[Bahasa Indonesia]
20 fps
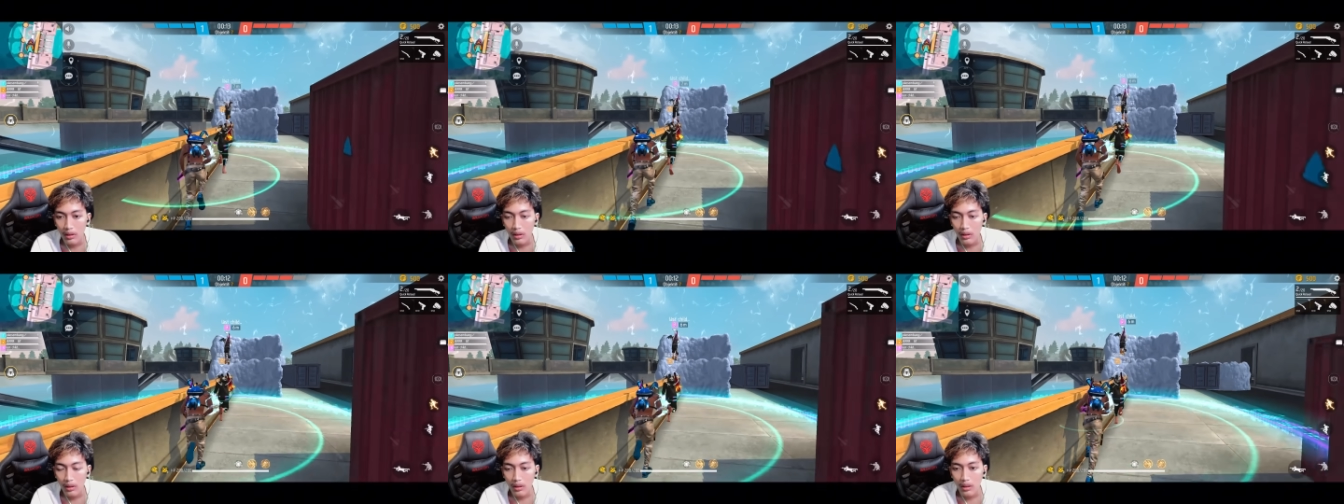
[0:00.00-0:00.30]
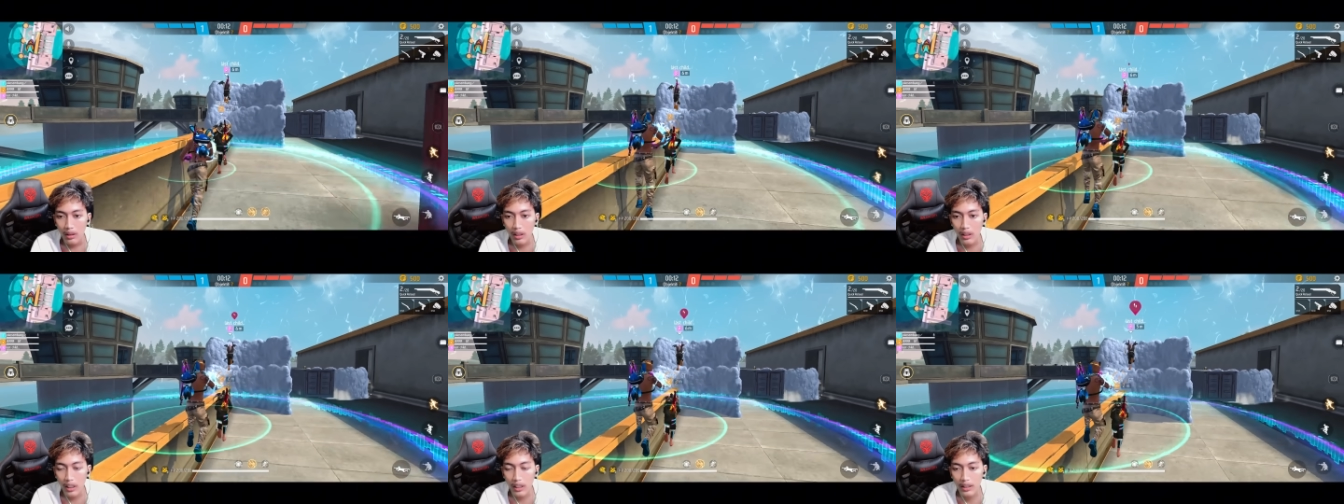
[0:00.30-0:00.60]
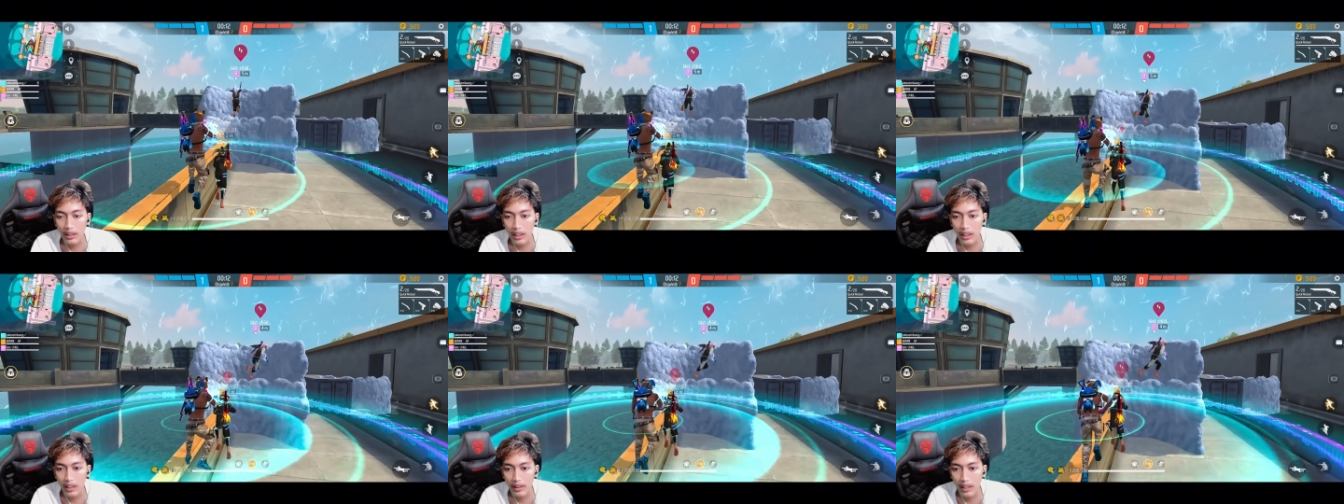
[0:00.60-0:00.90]
Eh gas
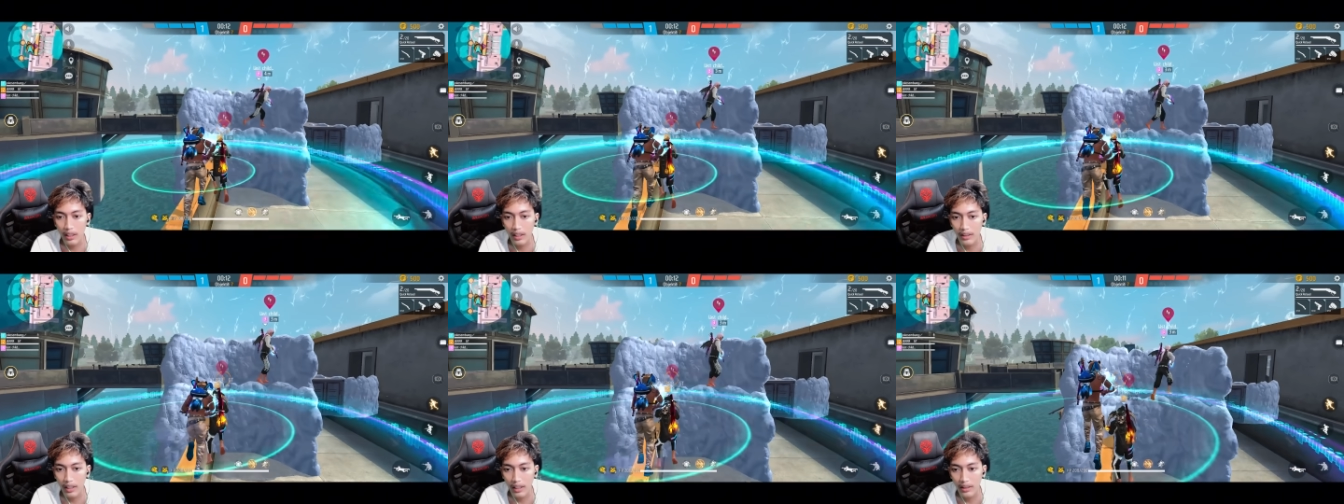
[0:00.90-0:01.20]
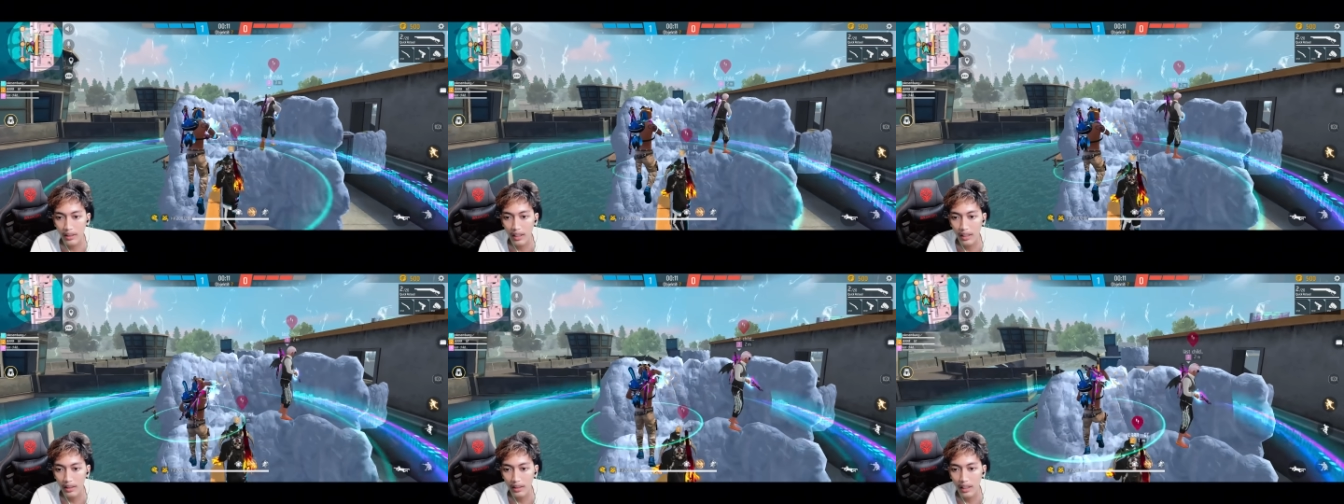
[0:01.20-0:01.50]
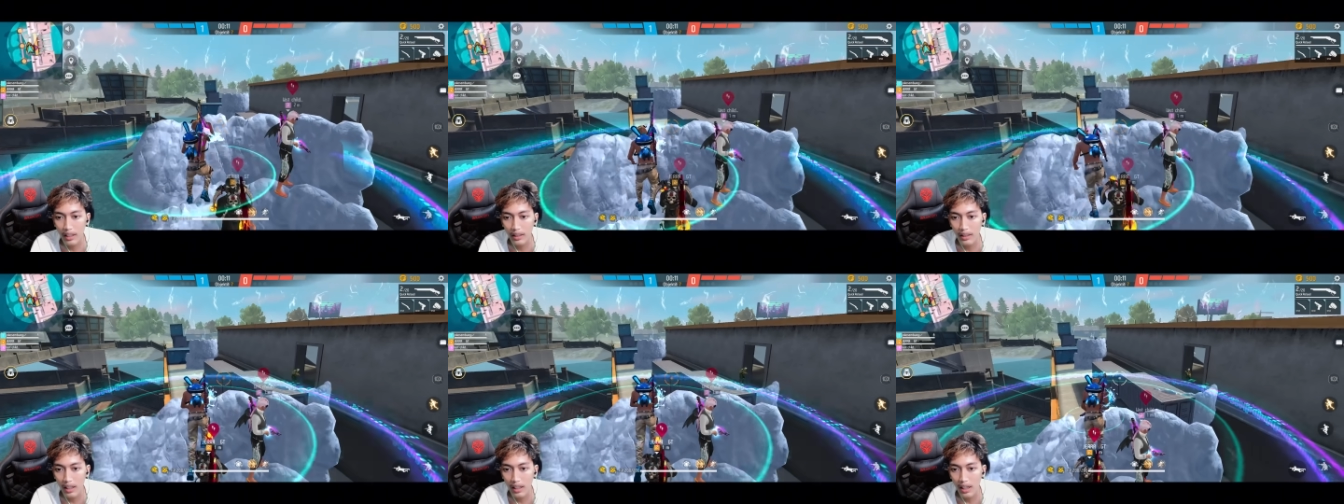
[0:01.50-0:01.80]
gas gas gas gas
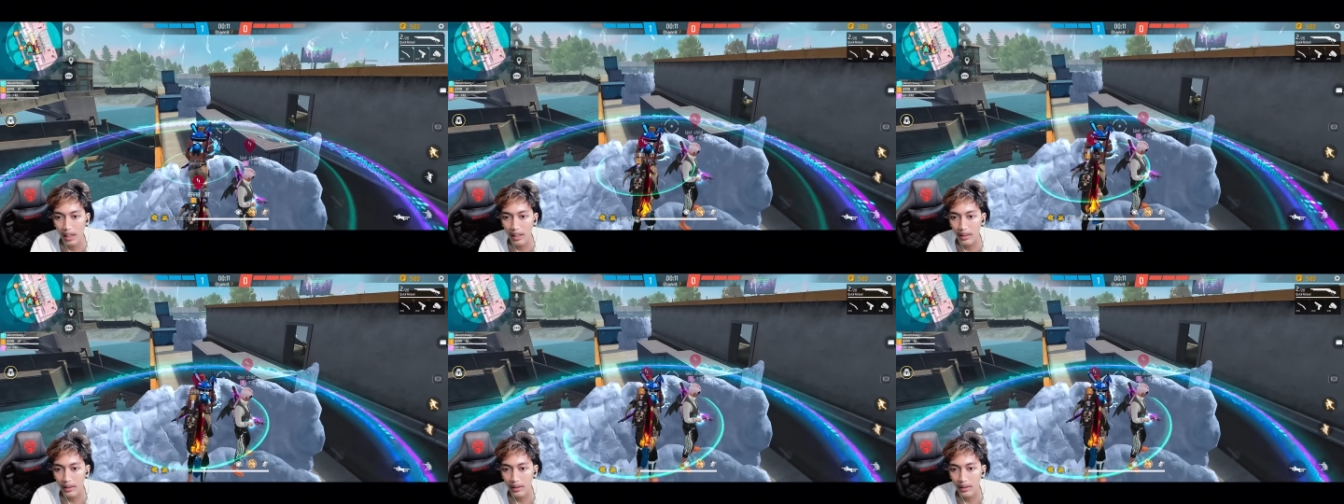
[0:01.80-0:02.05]
gas gas